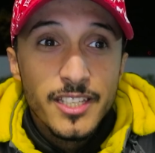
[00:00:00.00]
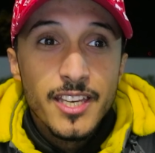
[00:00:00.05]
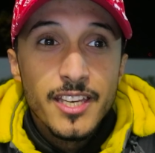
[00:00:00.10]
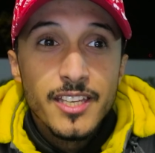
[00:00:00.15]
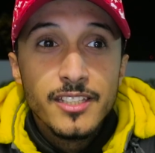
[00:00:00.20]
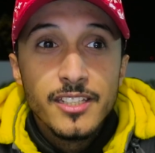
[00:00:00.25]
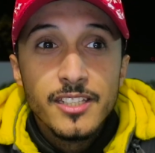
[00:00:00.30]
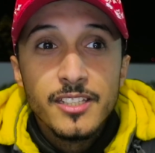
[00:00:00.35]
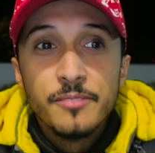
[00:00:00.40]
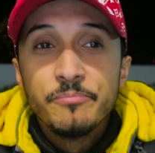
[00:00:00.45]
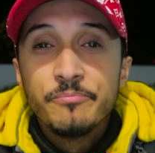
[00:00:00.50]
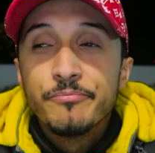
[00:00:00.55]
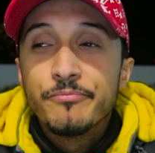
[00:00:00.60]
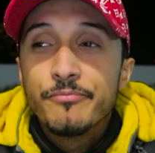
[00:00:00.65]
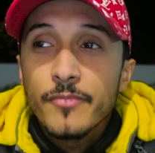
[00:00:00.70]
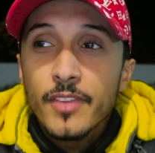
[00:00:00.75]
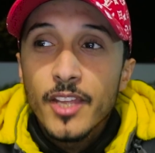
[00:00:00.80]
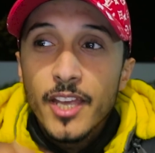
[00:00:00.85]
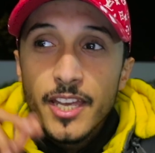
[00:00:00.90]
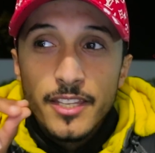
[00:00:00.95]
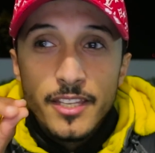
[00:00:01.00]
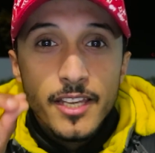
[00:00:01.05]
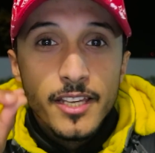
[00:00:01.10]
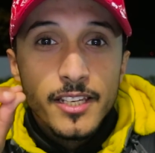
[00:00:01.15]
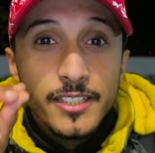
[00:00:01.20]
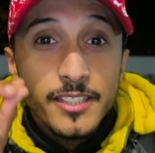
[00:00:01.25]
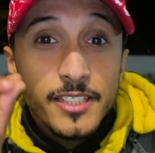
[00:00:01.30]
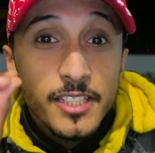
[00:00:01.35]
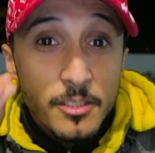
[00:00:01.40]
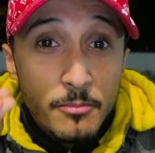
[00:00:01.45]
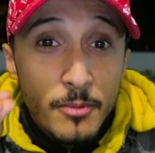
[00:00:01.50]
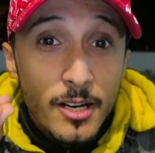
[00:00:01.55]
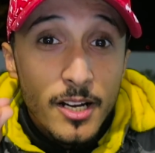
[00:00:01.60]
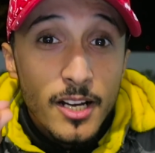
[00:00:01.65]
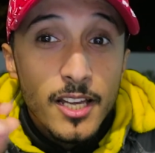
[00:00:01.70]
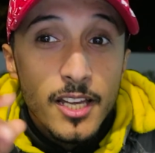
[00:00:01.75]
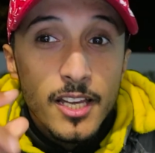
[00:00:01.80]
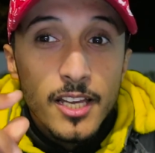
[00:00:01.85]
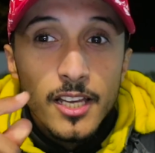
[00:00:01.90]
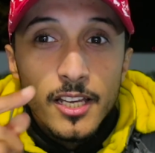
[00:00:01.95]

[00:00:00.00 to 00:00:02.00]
يعني حنا ديما